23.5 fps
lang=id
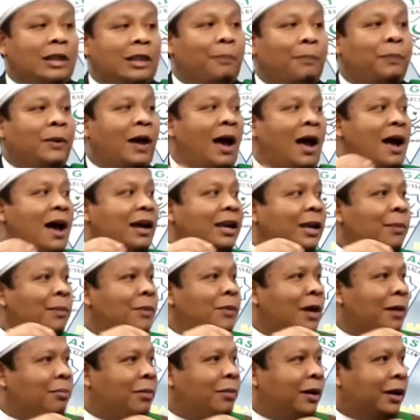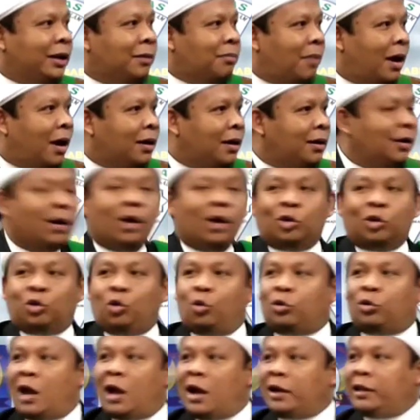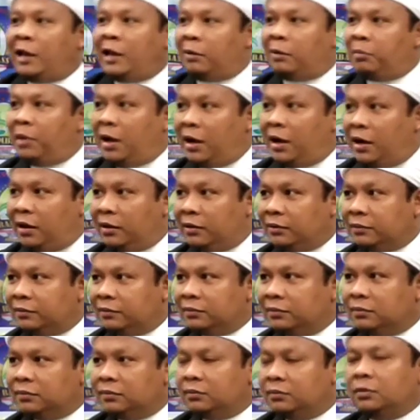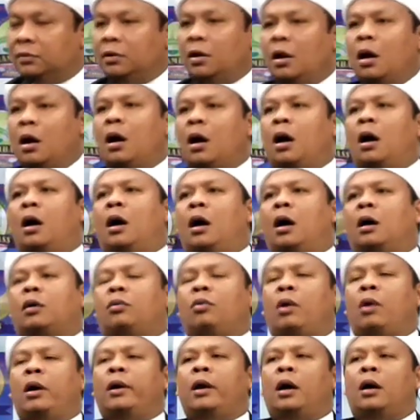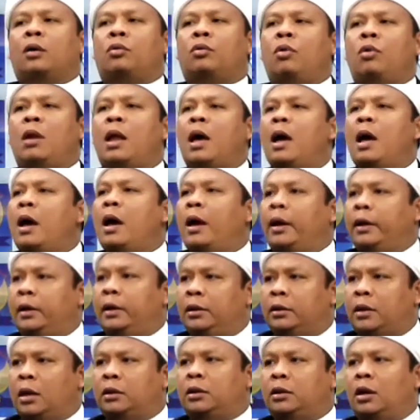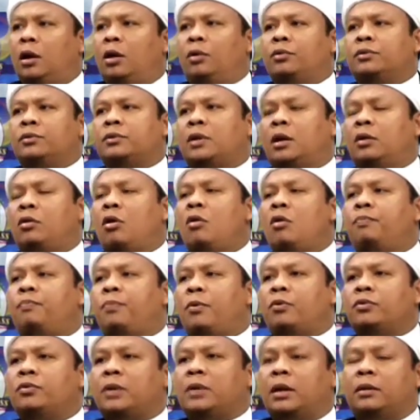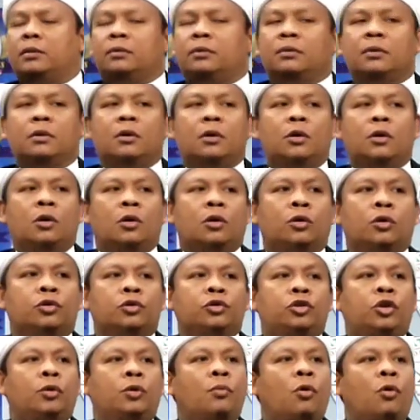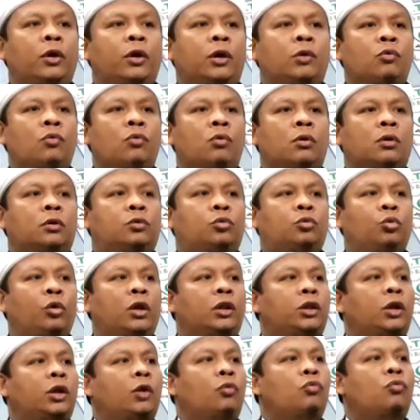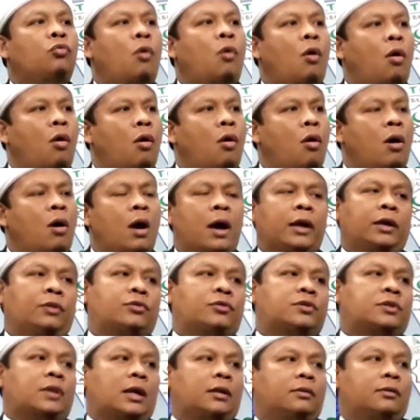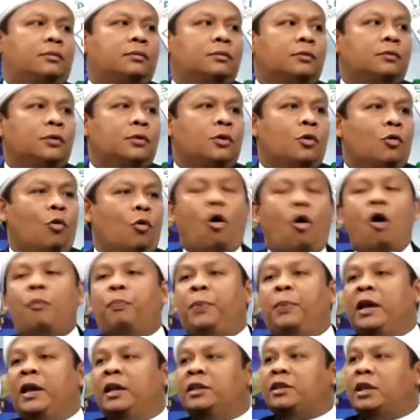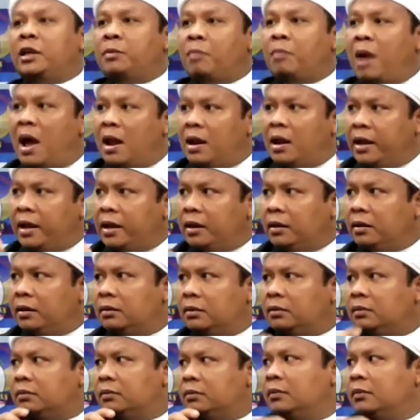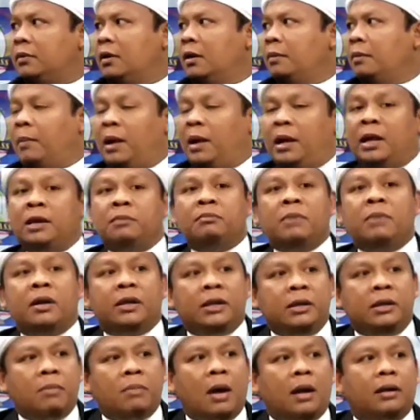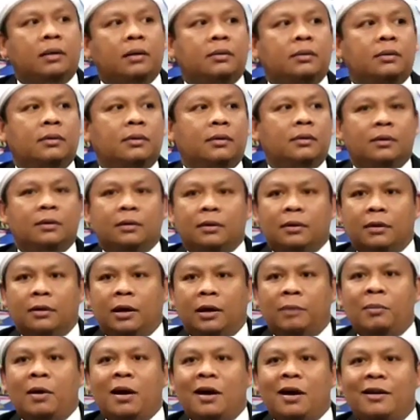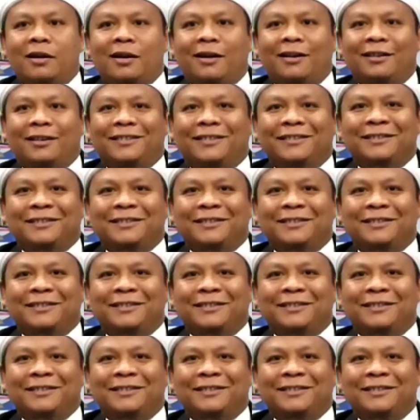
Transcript: Tapi hakim yang beriman, tukang yang ber... Aku anakku lain tak delok Ustadz. Nopo Ustadz? Jimoi duiti uang ayo Ustadz. Oh pingin jadi maling. Maling beriman. Emang ada?